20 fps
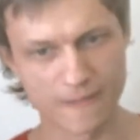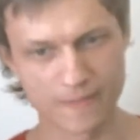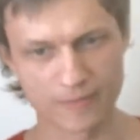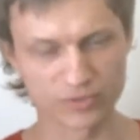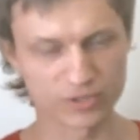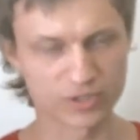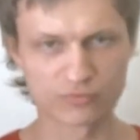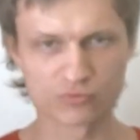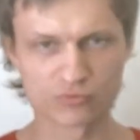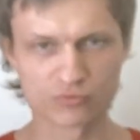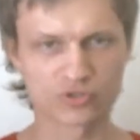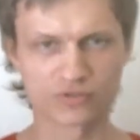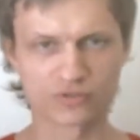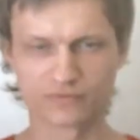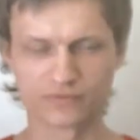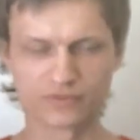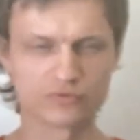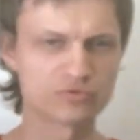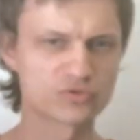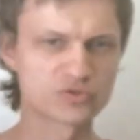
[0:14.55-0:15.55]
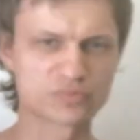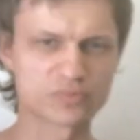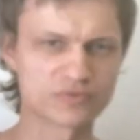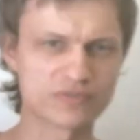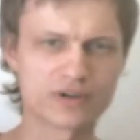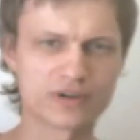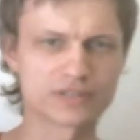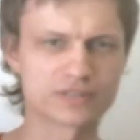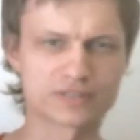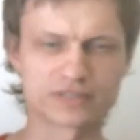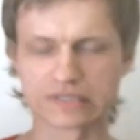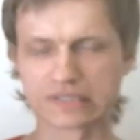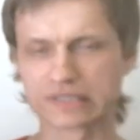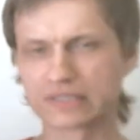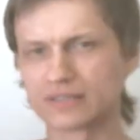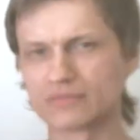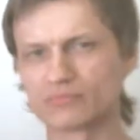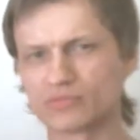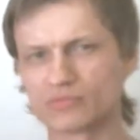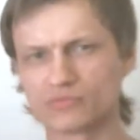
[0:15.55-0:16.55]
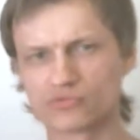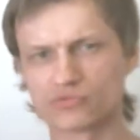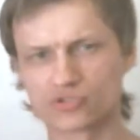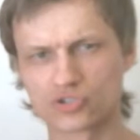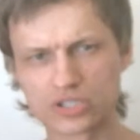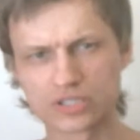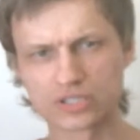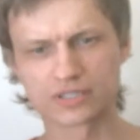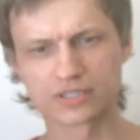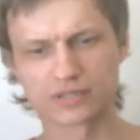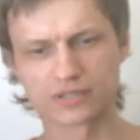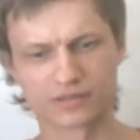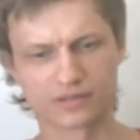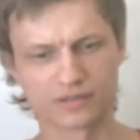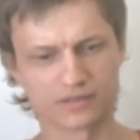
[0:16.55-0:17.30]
потому что вы не успеваете за темпом учителя,